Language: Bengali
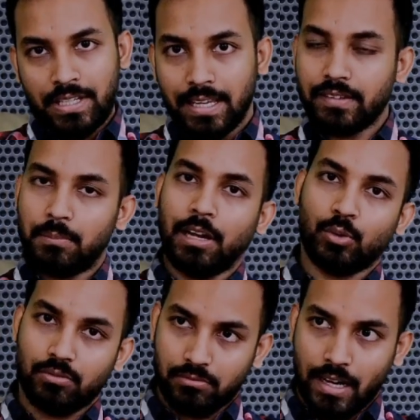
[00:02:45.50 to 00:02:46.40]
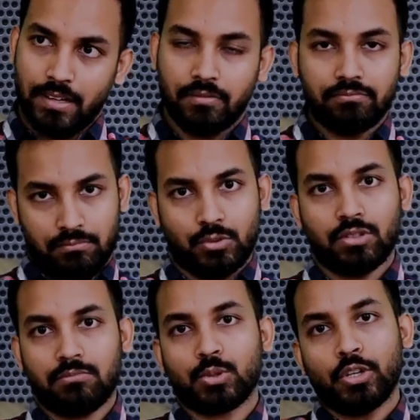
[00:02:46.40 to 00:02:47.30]
ঠিক আছে ভালো রাইট
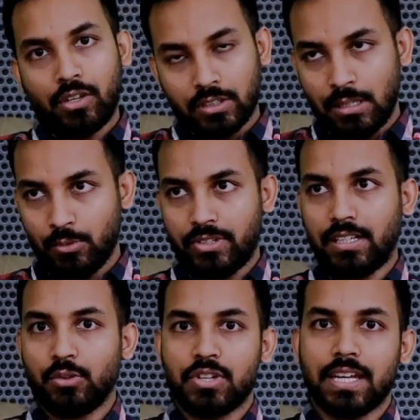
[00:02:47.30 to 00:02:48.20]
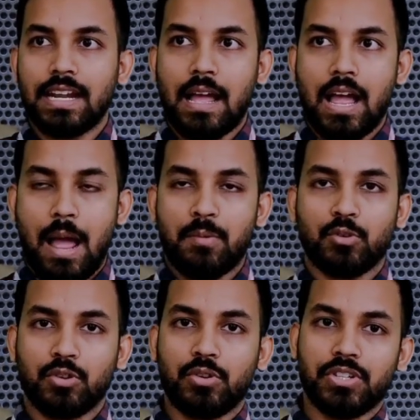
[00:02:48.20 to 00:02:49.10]
সঠিক কথাই বলছেন কিন্তু সেখানে আমি
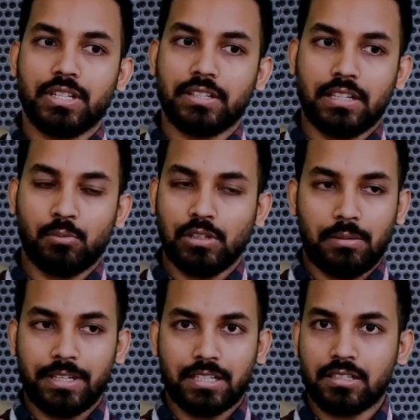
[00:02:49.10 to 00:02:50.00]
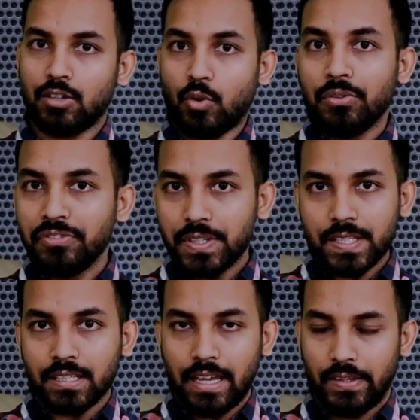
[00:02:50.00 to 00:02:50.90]
মনে করি যে যেটা বললাম এটা আসলে
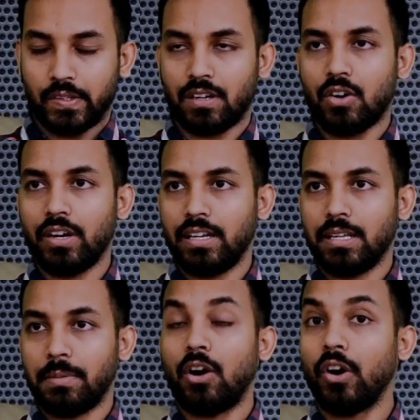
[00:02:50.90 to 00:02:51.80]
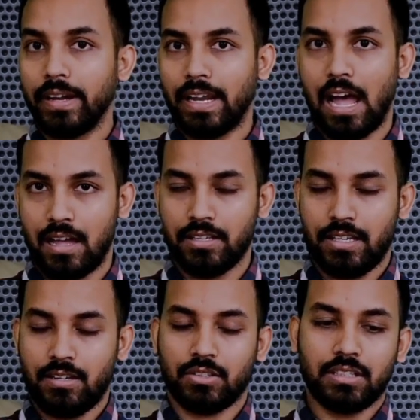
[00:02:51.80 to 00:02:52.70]
কনভিনসিং অ্যান্সার হয় নাই বা হয় না
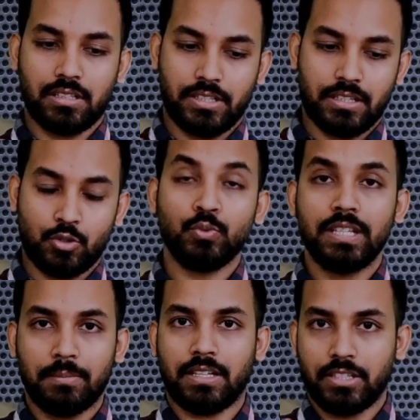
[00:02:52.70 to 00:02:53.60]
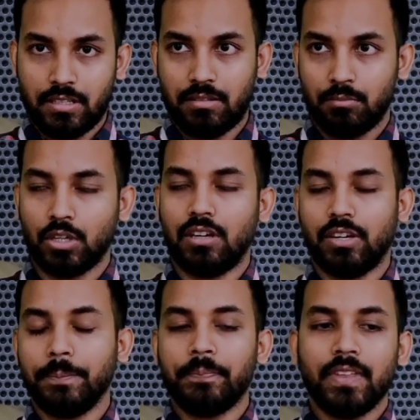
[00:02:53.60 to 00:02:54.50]
এই কথাটা যেটা শুনি বা যেটা বলা
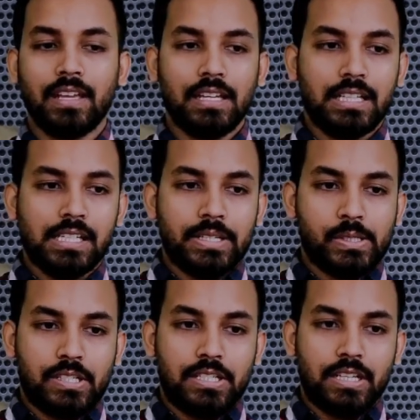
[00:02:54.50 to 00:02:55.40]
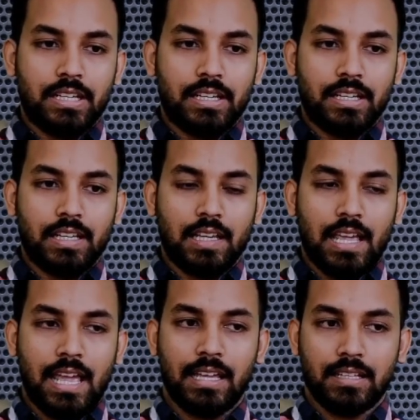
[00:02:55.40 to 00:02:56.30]
হয় যে
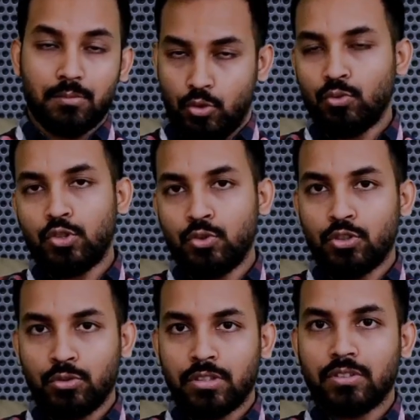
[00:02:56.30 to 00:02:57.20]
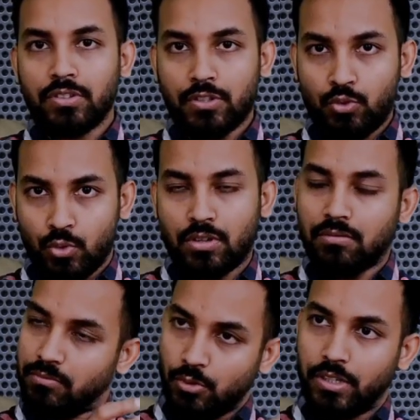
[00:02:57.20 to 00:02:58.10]
হ্যাঁ যেমন উনি শুয়োরের উদাহরণ দিয়েছে শুকর
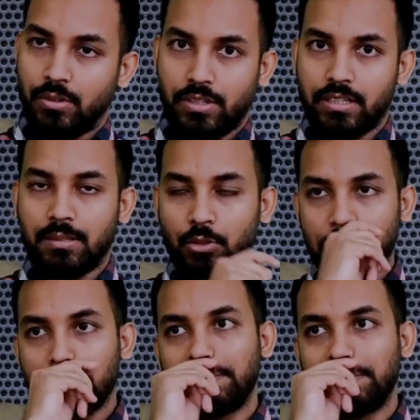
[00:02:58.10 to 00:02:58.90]
ওটা ওটা দিয়ে বলি